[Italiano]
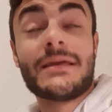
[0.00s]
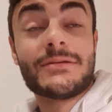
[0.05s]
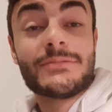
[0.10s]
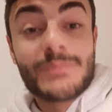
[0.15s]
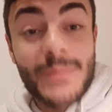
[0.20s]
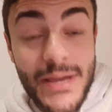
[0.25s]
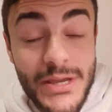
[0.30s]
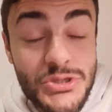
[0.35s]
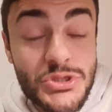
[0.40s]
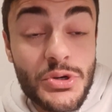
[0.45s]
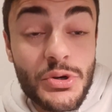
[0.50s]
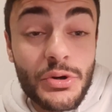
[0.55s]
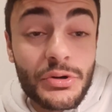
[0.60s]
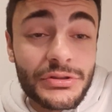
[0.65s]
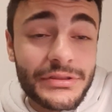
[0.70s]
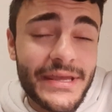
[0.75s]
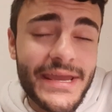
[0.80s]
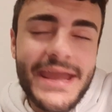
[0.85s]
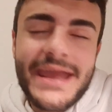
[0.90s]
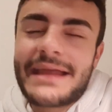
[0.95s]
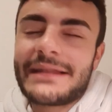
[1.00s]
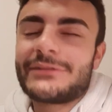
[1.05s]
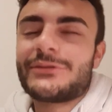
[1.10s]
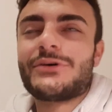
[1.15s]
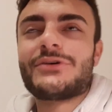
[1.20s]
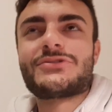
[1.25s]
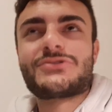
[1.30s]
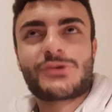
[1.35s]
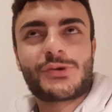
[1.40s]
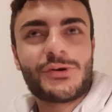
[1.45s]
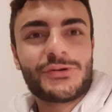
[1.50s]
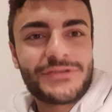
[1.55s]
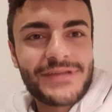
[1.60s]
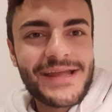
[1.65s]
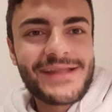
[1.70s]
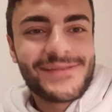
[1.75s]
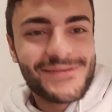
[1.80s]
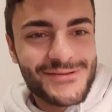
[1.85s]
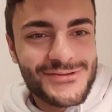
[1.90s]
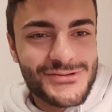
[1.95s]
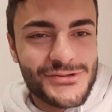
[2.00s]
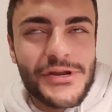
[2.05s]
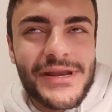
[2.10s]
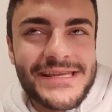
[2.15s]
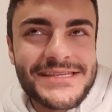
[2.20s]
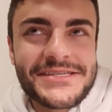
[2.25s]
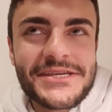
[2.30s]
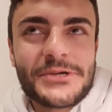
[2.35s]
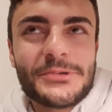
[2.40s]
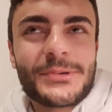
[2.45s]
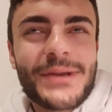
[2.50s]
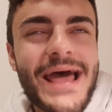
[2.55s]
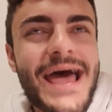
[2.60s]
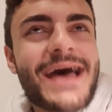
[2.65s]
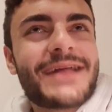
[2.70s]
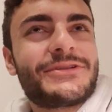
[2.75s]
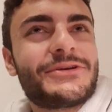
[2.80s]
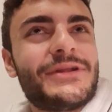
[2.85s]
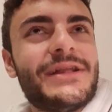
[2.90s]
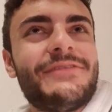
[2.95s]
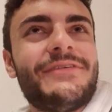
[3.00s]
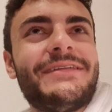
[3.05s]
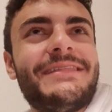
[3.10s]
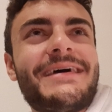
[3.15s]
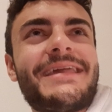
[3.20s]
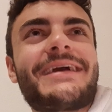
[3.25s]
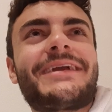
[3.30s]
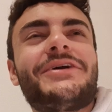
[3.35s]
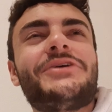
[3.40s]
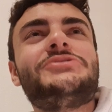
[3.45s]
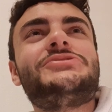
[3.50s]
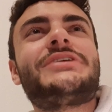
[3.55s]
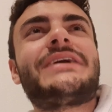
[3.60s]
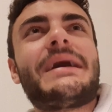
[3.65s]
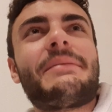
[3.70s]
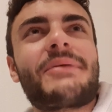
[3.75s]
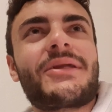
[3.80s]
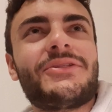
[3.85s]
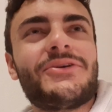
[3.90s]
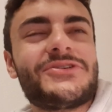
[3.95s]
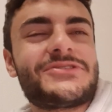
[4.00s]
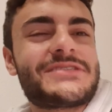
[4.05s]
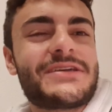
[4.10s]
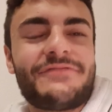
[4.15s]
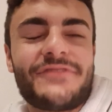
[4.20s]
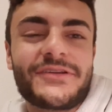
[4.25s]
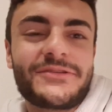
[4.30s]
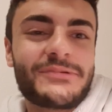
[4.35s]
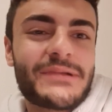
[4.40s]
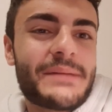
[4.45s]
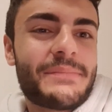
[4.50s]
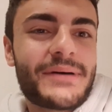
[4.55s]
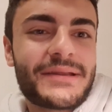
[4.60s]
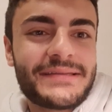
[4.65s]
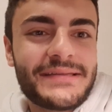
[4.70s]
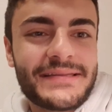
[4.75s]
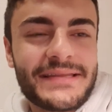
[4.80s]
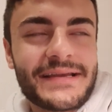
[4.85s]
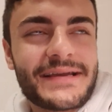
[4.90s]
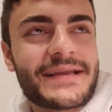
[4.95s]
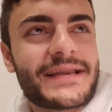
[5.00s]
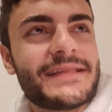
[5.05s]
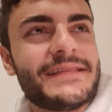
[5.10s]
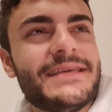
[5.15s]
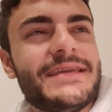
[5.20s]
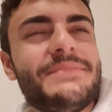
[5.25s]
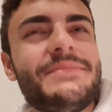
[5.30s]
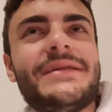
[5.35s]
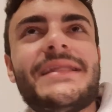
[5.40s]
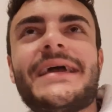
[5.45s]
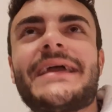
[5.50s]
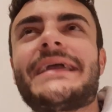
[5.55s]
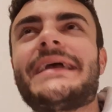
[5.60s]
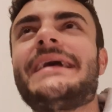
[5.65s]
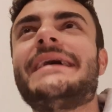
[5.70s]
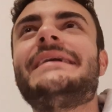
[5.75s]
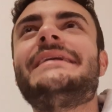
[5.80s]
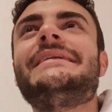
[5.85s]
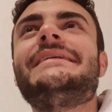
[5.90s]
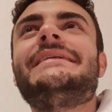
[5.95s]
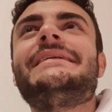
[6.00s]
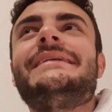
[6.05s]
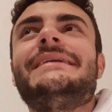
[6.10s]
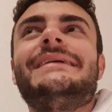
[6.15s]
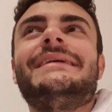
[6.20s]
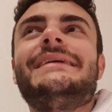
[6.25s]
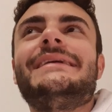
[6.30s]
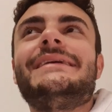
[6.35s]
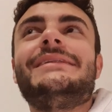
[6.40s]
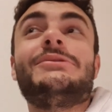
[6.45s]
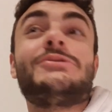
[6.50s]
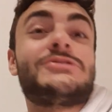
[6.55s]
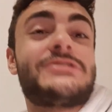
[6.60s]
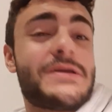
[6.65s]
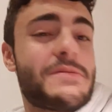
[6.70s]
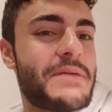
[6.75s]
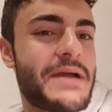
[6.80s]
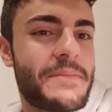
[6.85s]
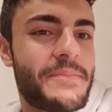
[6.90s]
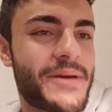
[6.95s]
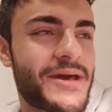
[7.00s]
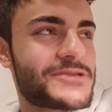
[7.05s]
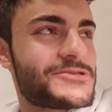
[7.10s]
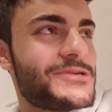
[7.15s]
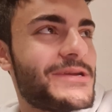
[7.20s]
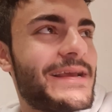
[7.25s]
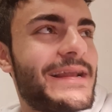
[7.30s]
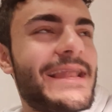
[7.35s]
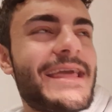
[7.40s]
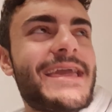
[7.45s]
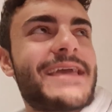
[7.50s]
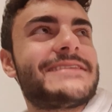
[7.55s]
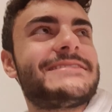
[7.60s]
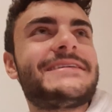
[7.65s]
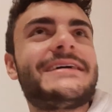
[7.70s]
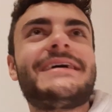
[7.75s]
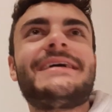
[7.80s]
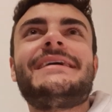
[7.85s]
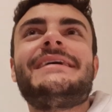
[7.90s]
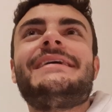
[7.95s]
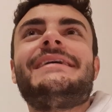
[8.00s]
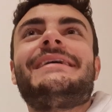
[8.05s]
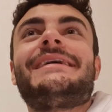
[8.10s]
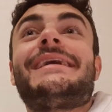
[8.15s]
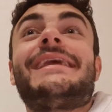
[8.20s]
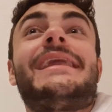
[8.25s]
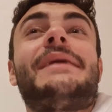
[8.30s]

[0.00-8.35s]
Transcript: ma io sono contento, sono contento, sono rassicurato nel vedere che oggi Capradossi ha fatto una partita incredibile, che eh, non si è mai perso inglese, che